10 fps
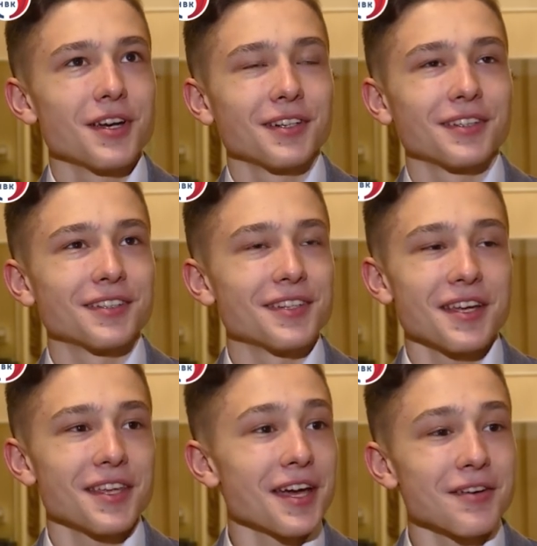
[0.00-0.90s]
Э, я,
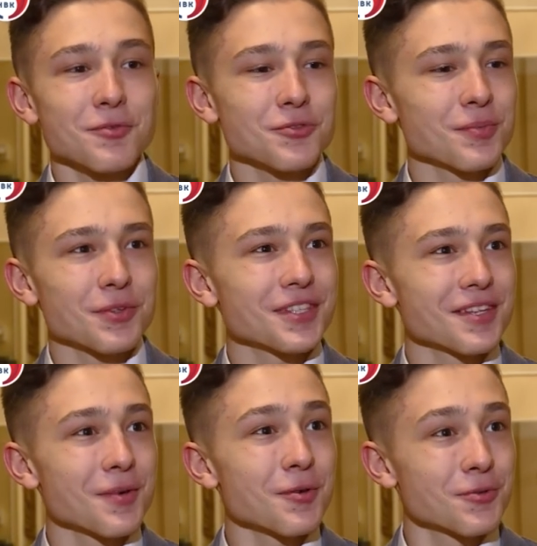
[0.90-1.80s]
я его уже просто
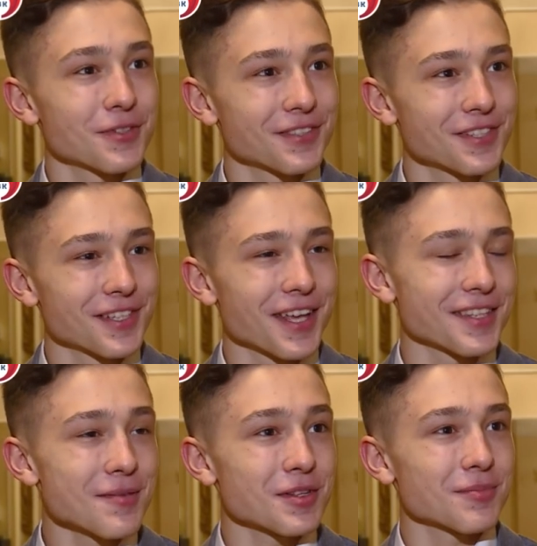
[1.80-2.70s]
не могу считать
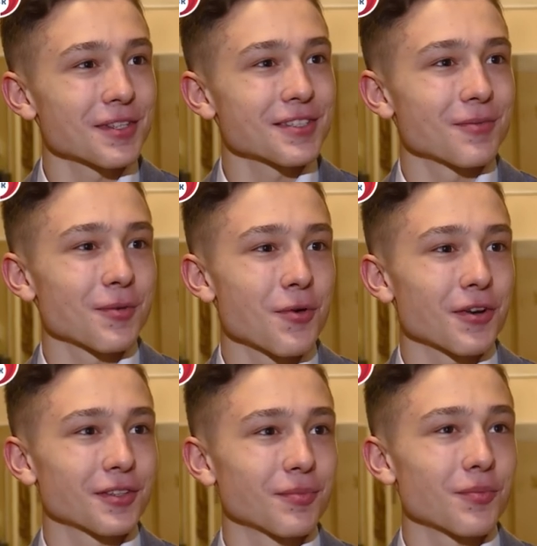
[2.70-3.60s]
неперспективным
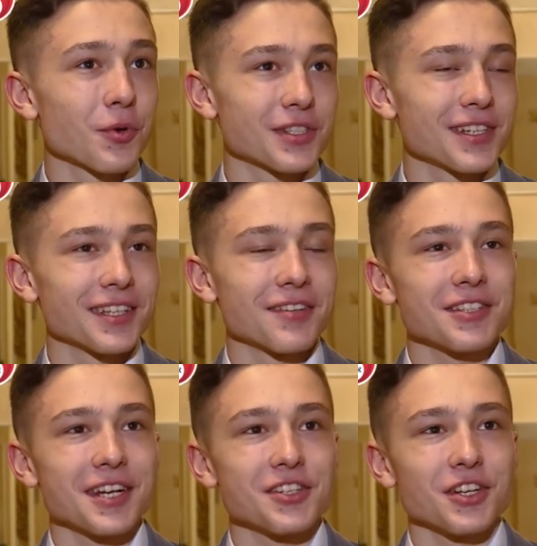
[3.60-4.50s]
городом после этой
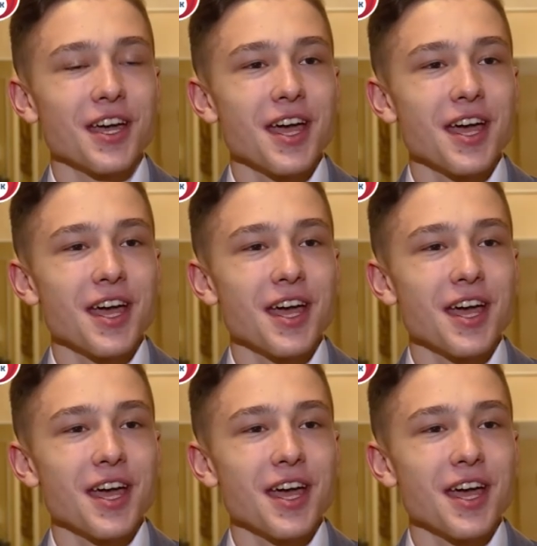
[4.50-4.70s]
встречи.